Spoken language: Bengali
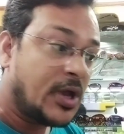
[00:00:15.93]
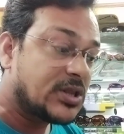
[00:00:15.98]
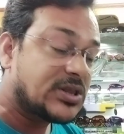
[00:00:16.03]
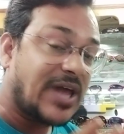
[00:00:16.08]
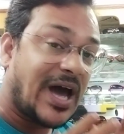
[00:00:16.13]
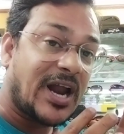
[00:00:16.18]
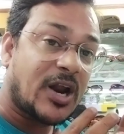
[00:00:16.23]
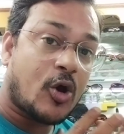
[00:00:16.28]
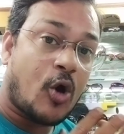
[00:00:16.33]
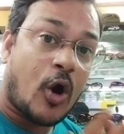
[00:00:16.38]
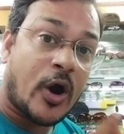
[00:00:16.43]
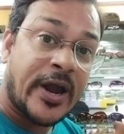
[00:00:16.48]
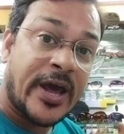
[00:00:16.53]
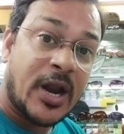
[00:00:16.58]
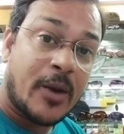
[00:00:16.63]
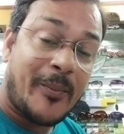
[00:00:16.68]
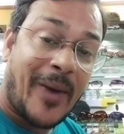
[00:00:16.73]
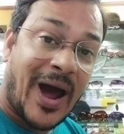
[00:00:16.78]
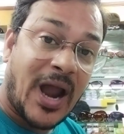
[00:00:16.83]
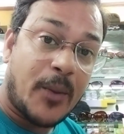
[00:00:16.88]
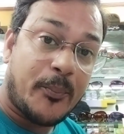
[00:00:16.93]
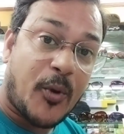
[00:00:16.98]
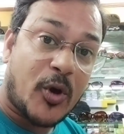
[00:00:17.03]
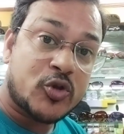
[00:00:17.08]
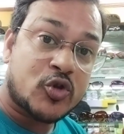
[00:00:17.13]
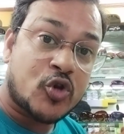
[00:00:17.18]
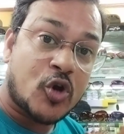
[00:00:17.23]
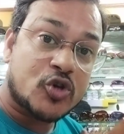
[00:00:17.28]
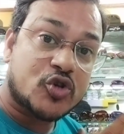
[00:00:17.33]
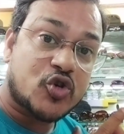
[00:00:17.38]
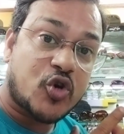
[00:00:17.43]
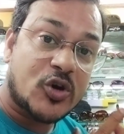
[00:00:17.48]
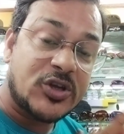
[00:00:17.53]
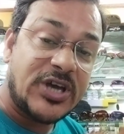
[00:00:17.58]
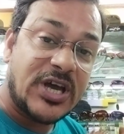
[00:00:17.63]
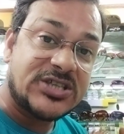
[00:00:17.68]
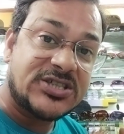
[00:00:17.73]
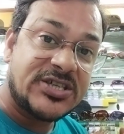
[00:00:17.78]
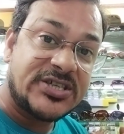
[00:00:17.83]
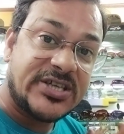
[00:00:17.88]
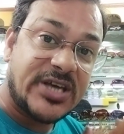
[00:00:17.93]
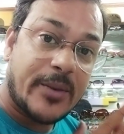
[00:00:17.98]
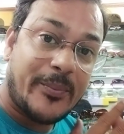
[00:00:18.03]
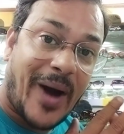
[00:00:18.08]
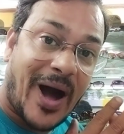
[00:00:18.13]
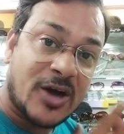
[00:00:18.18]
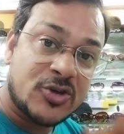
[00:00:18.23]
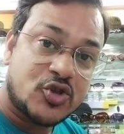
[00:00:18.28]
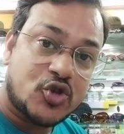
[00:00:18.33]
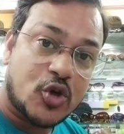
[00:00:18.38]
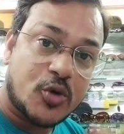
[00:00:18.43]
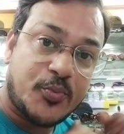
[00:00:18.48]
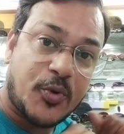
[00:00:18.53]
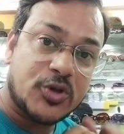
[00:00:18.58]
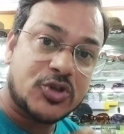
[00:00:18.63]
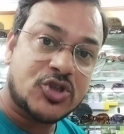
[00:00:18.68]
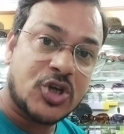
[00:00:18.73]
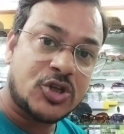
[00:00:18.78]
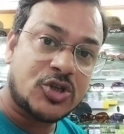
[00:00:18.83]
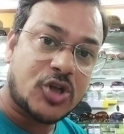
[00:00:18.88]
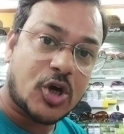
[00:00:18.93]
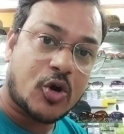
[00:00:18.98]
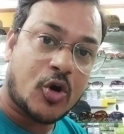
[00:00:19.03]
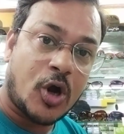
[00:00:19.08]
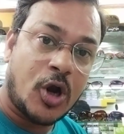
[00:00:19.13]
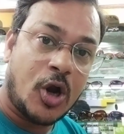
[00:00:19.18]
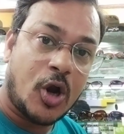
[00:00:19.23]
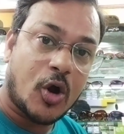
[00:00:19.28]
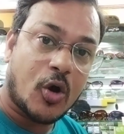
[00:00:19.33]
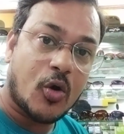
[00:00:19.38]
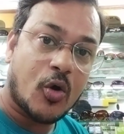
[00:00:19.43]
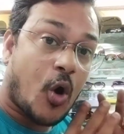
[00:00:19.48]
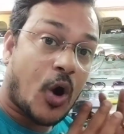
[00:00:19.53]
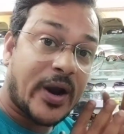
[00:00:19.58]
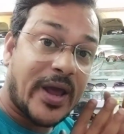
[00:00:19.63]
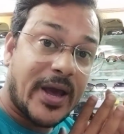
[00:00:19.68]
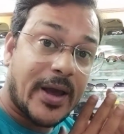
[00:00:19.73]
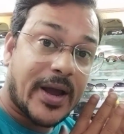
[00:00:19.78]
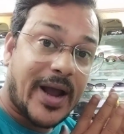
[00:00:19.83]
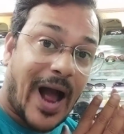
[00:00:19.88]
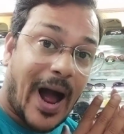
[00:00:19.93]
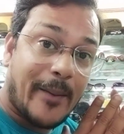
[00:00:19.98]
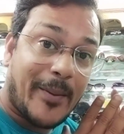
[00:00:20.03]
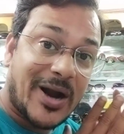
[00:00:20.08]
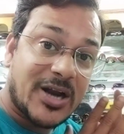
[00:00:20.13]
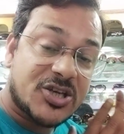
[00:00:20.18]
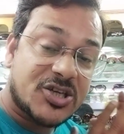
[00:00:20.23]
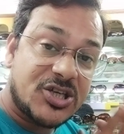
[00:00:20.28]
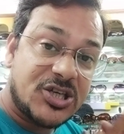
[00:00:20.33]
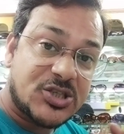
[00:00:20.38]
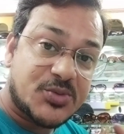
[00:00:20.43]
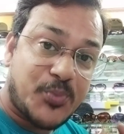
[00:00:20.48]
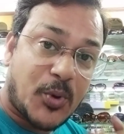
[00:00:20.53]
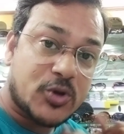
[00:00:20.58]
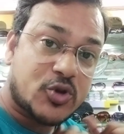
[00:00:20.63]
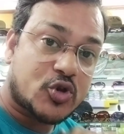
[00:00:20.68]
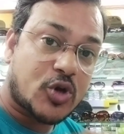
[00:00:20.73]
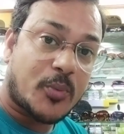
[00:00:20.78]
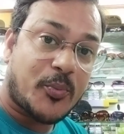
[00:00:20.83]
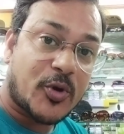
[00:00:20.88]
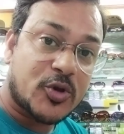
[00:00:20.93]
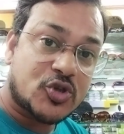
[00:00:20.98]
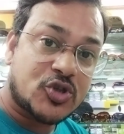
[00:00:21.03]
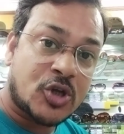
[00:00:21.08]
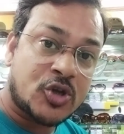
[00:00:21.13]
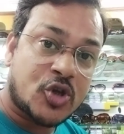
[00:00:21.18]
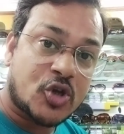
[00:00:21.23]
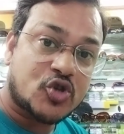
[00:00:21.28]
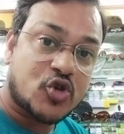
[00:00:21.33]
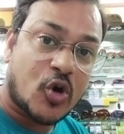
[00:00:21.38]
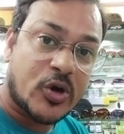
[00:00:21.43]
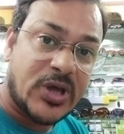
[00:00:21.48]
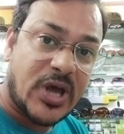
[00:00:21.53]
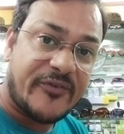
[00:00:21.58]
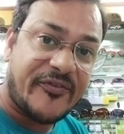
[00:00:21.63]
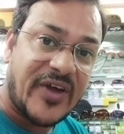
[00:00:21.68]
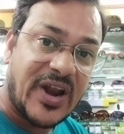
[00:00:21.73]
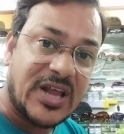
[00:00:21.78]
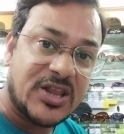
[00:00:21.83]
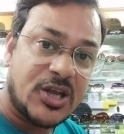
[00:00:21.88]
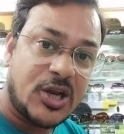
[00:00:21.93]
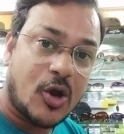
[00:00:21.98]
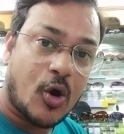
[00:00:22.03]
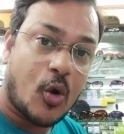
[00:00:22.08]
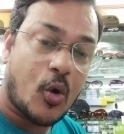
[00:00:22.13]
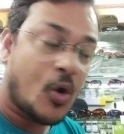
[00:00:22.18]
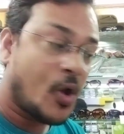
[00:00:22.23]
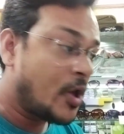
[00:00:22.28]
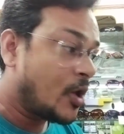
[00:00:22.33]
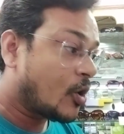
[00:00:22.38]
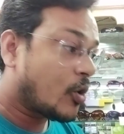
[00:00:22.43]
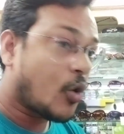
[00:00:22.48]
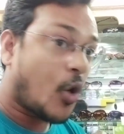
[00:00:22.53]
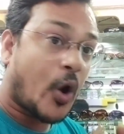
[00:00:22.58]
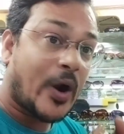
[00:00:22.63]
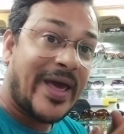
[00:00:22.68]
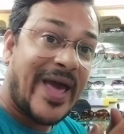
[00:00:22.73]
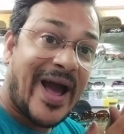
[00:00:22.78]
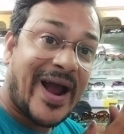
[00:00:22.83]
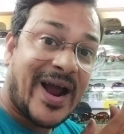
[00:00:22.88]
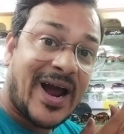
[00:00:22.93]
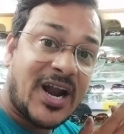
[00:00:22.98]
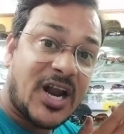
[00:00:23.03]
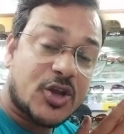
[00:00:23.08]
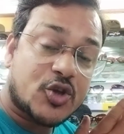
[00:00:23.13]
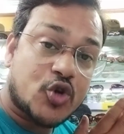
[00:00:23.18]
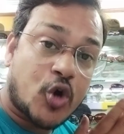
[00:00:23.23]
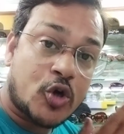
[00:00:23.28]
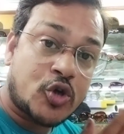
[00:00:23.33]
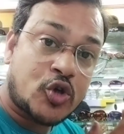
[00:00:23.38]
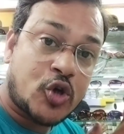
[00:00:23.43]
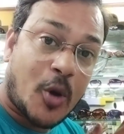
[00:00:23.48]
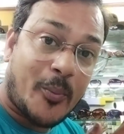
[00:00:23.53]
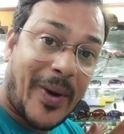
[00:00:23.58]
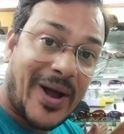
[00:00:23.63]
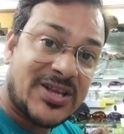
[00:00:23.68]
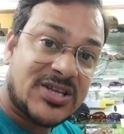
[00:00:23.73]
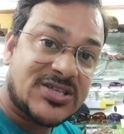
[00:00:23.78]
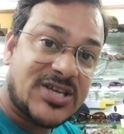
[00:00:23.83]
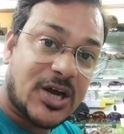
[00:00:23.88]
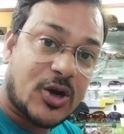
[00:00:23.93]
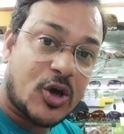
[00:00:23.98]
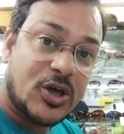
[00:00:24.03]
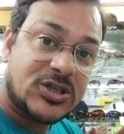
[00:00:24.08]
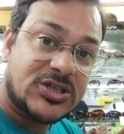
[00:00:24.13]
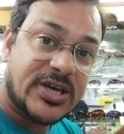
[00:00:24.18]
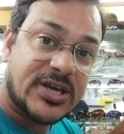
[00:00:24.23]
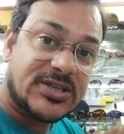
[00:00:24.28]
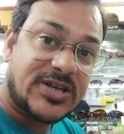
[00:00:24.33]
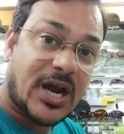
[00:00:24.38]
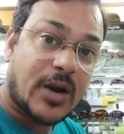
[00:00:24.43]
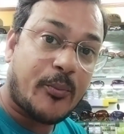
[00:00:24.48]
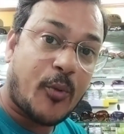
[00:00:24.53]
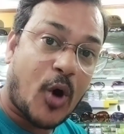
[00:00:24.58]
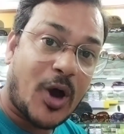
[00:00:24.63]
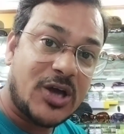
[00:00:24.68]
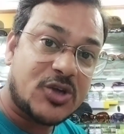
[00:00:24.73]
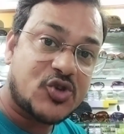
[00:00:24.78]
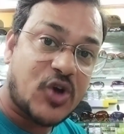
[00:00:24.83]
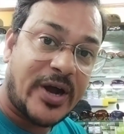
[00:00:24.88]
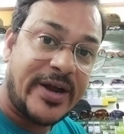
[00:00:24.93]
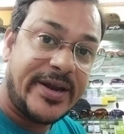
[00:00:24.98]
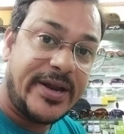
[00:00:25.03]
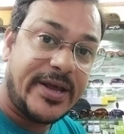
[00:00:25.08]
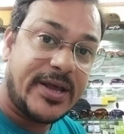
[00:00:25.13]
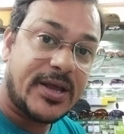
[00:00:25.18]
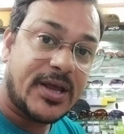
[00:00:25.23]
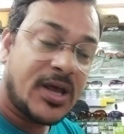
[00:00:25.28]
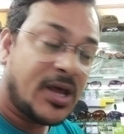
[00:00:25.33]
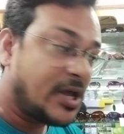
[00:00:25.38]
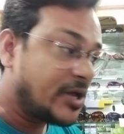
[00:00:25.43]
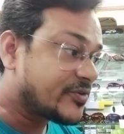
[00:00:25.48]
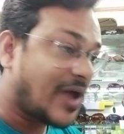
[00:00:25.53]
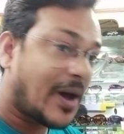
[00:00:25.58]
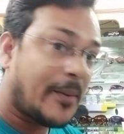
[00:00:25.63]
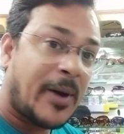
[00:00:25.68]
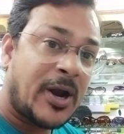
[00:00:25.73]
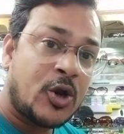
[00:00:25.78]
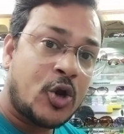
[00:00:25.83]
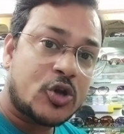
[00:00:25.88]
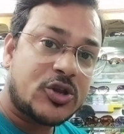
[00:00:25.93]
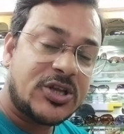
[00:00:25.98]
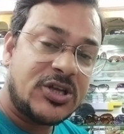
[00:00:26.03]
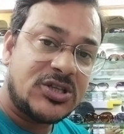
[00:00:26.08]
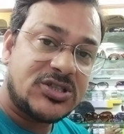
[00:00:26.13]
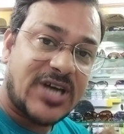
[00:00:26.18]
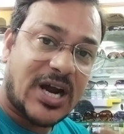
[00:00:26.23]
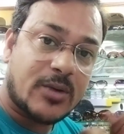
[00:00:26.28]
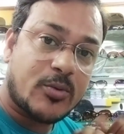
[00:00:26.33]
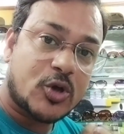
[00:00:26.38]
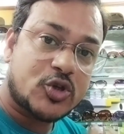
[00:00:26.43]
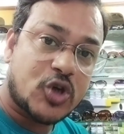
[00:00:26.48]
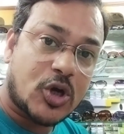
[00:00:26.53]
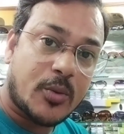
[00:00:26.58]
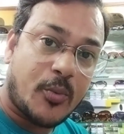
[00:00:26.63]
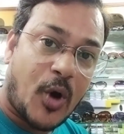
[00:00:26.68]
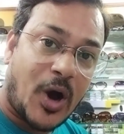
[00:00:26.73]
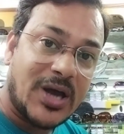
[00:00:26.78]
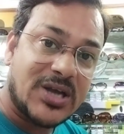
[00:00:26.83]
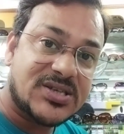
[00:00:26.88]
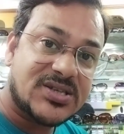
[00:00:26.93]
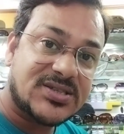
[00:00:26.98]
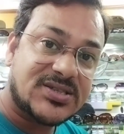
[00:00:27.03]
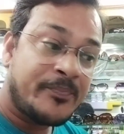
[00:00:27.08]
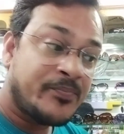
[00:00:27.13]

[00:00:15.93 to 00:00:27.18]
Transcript: তার ঘরের মালপত্র ছড়িয়ে ছিটিয়ে ভাঙচুর পর্যন্ত করলো ঘরে খাবার জিনিসপত্র পর্যন্ত ছড়িয়ে ফেলে দিল ঘরে একখানা ছোট্ট বাচ্চা রয়েছে যার বয়স হয়নি সামান্য তিন চার বছর বয়স